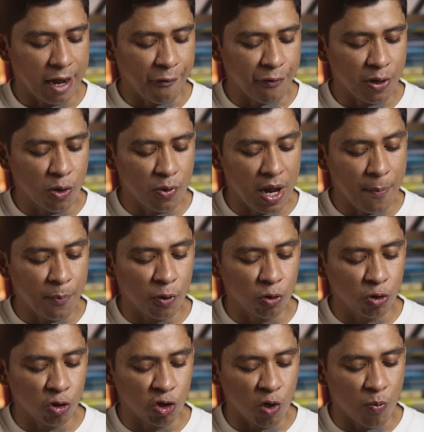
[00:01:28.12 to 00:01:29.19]
La figura
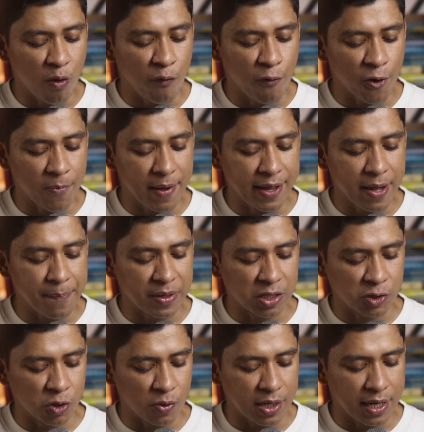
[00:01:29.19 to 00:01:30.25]
pronto tomó forma de
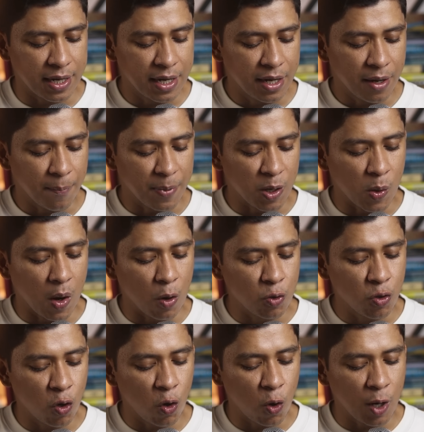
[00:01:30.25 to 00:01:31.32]
persona, pero
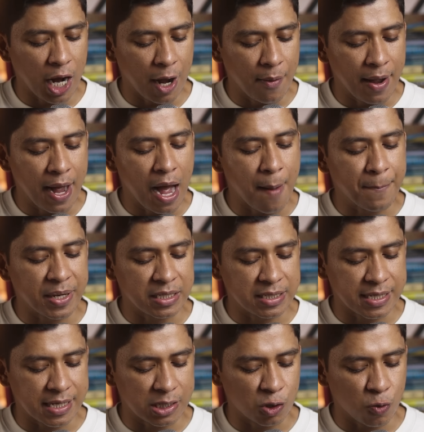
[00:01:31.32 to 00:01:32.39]
aún no lograba
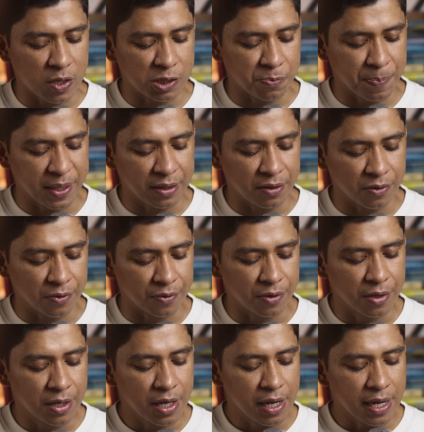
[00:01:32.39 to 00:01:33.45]
apreciar su
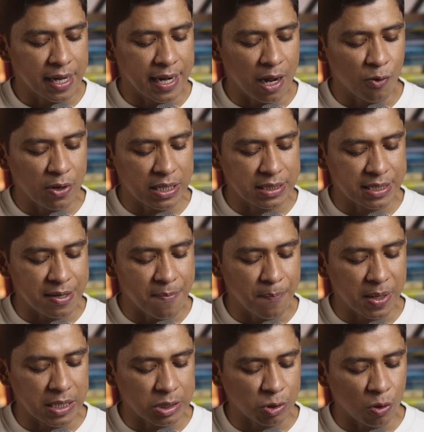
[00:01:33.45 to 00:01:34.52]
aspecto. Era una
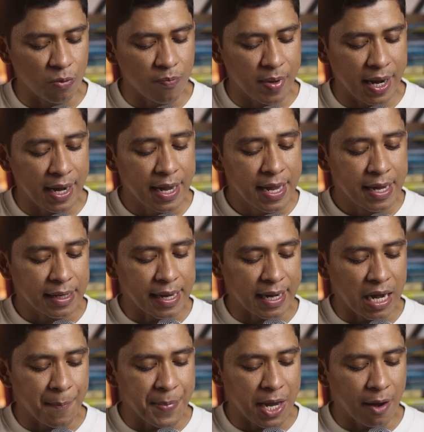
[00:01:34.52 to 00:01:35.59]
simple sombra que
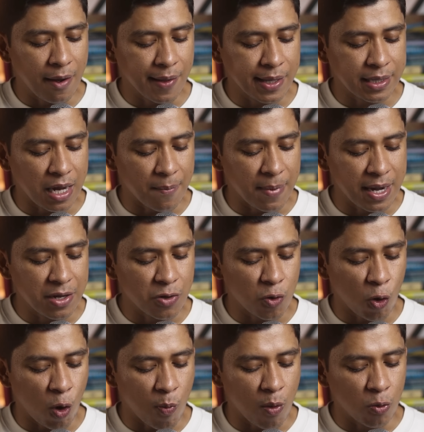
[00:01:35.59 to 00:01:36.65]
cambiaba de
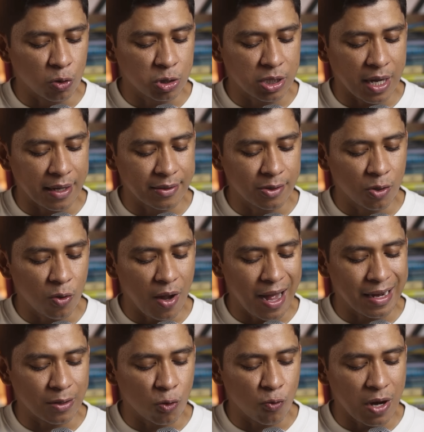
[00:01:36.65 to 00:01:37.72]
tamaño, como buscando
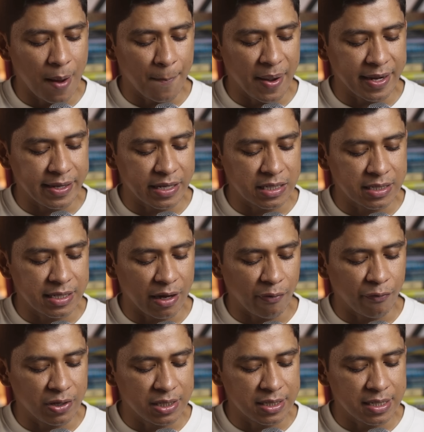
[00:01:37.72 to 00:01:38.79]
alguna apariencia
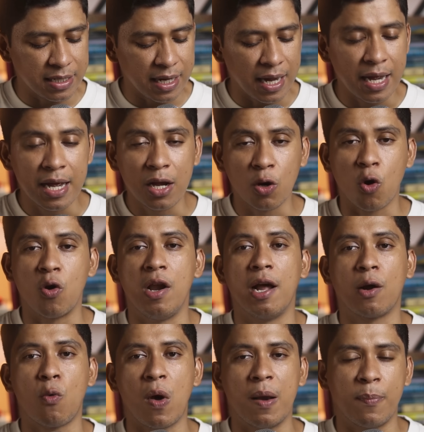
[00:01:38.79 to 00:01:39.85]
física con
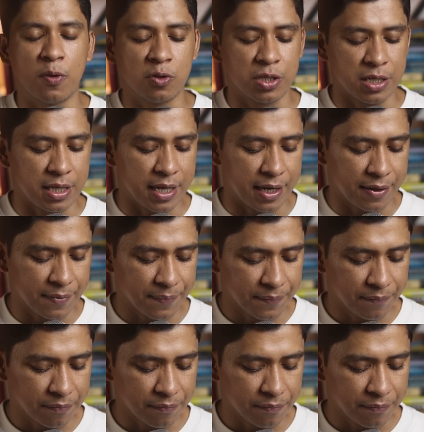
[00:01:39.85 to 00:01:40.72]
la cual proceder.